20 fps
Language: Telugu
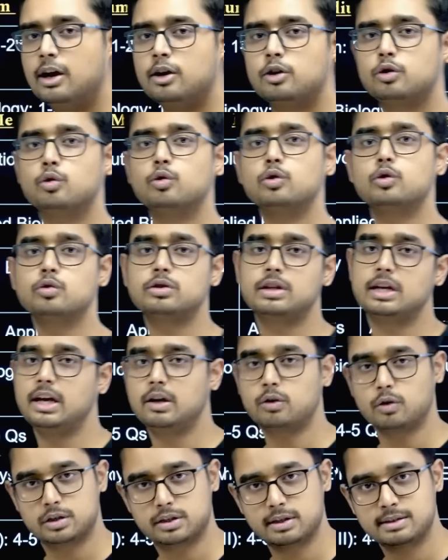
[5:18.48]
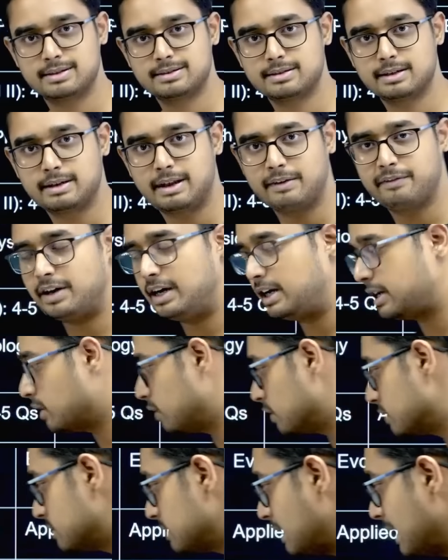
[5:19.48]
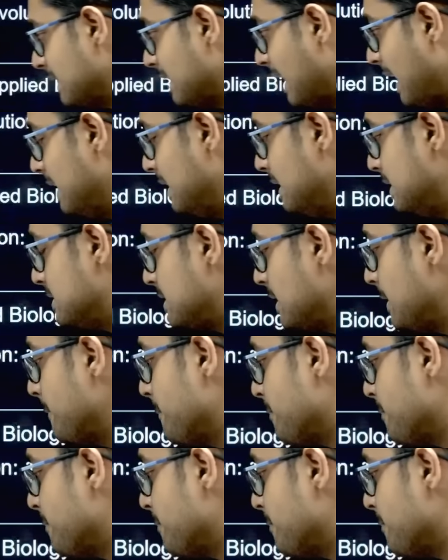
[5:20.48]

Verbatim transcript: టూ టు త్రీ క్వశ్చన్స్ డెఫినెట్గా వస్తున్నాయి దాని నుంచి